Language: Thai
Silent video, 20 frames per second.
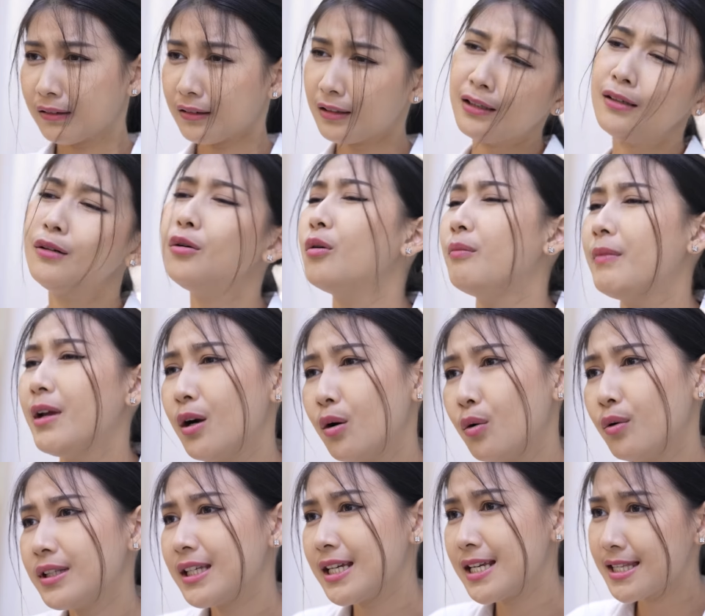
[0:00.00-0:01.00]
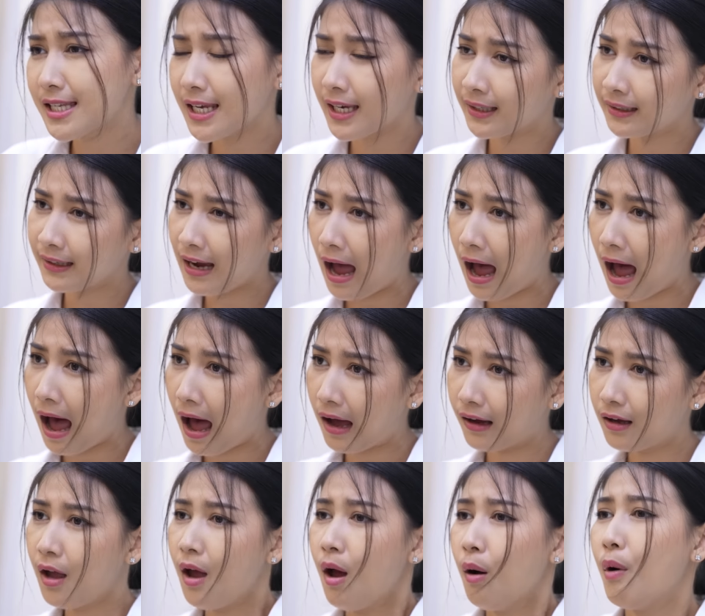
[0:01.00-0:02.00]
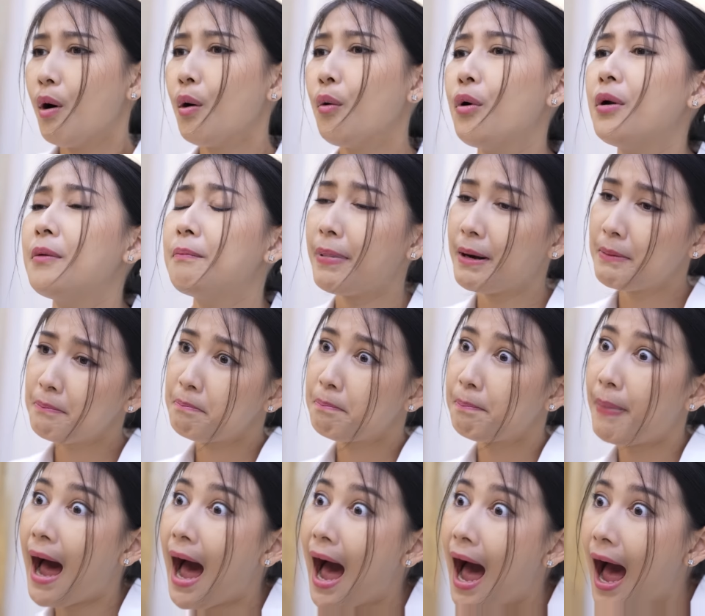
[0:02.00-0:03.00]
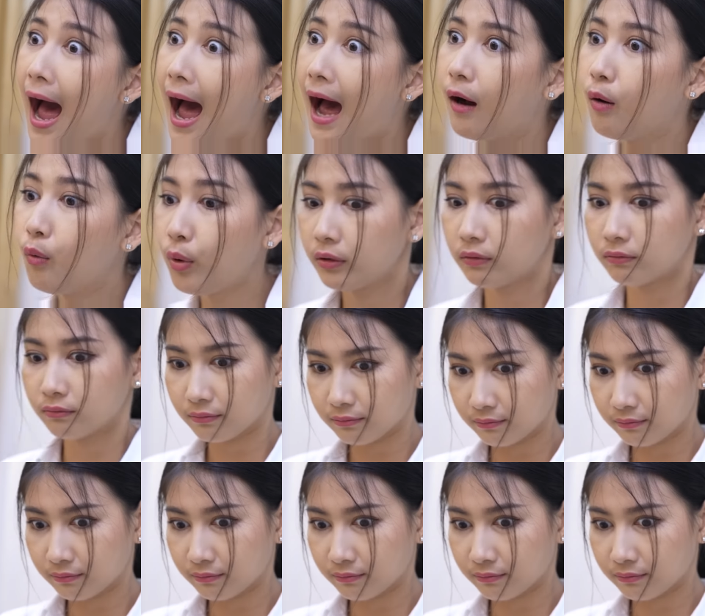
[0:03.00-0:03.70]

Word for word: คือหนูไม่รู้จริงๆค่ะ ว่าคุณเป็นป้า อุ๊ย